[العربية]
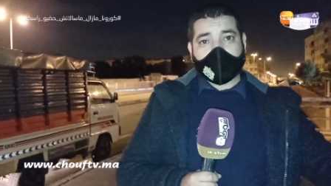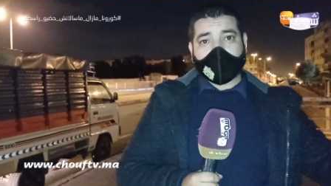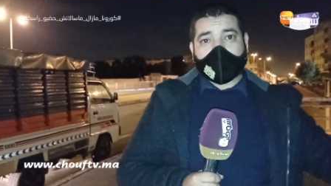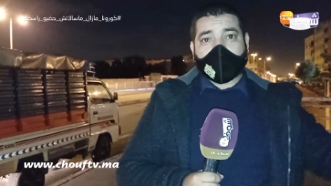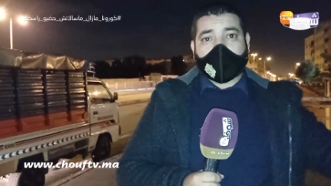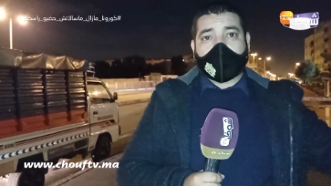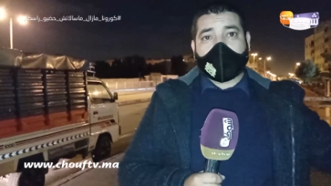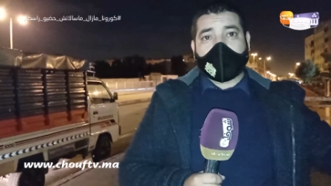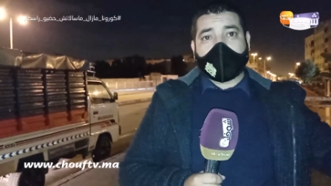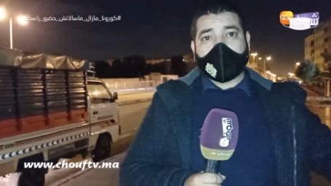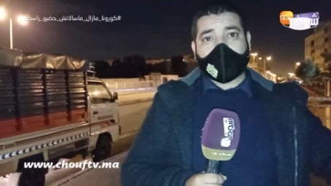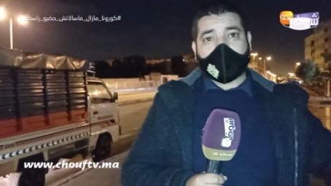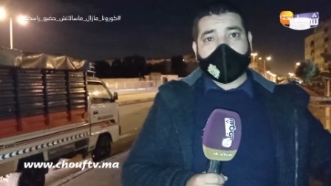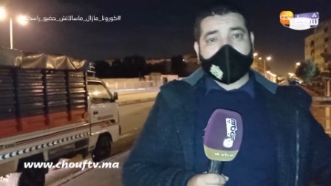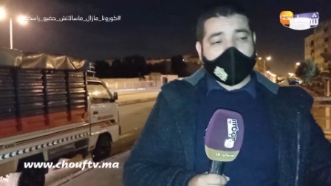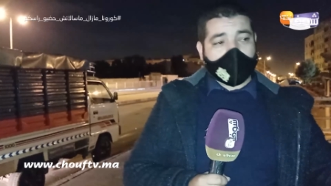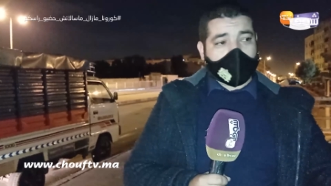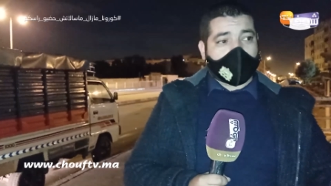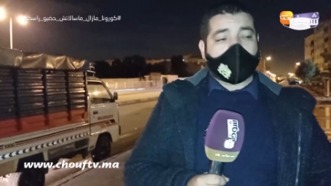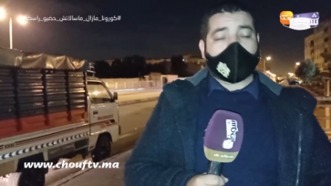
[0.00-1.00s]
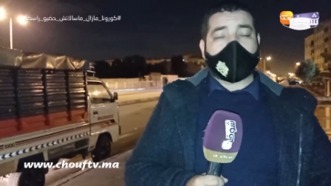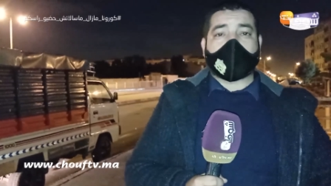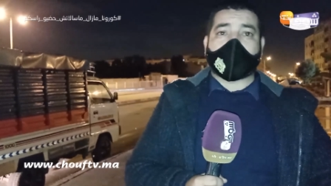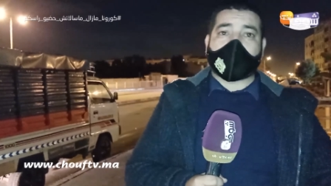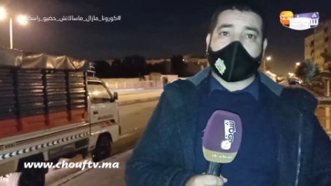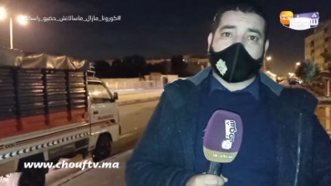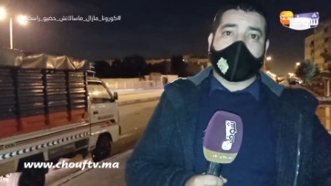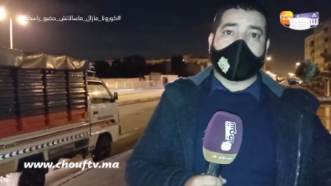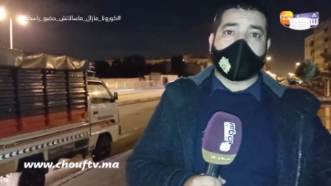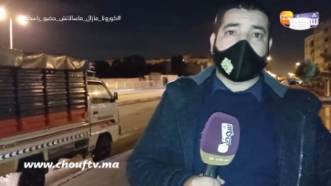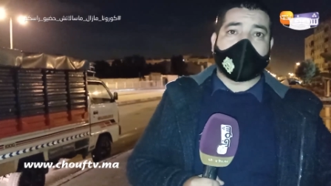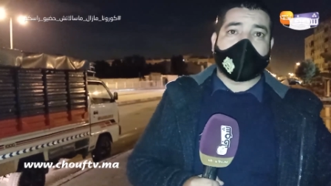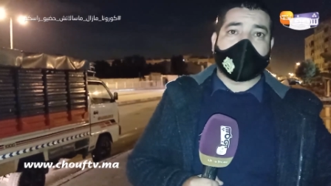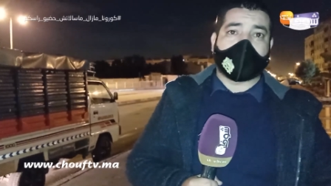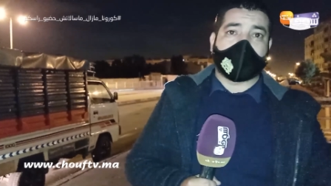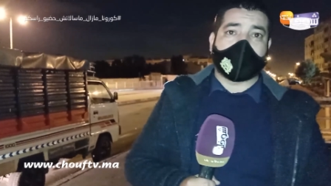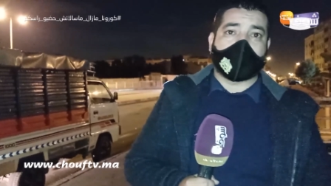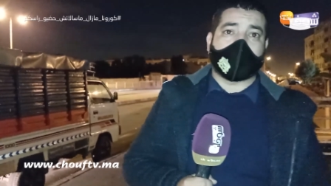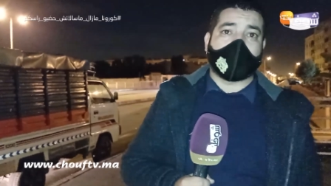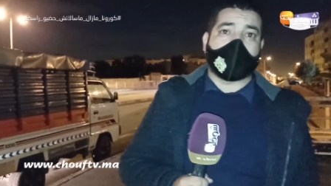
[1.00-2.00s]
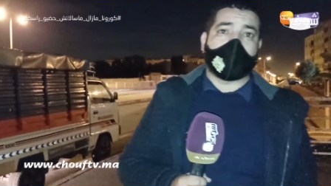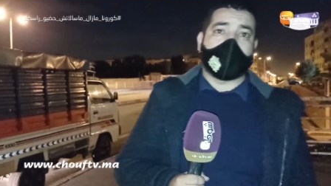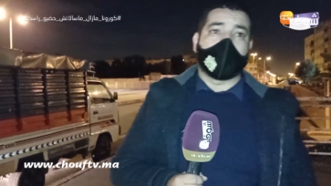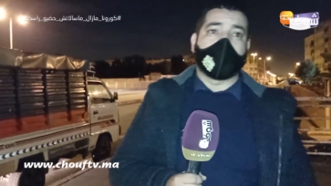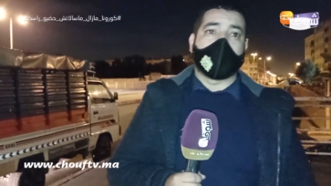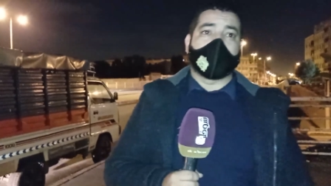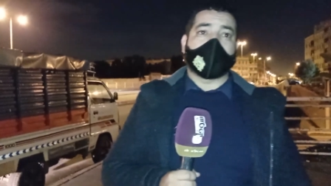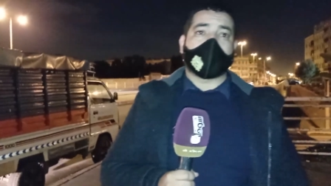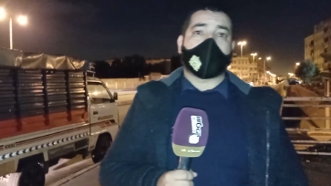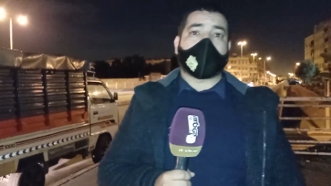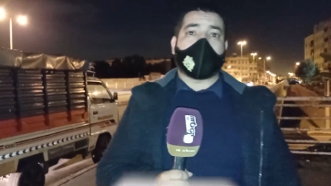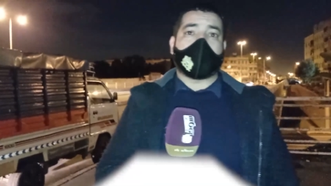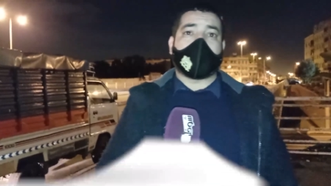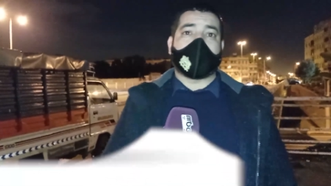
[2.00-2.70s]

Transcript: شي شي سكنه اخرى بما بما ان شاء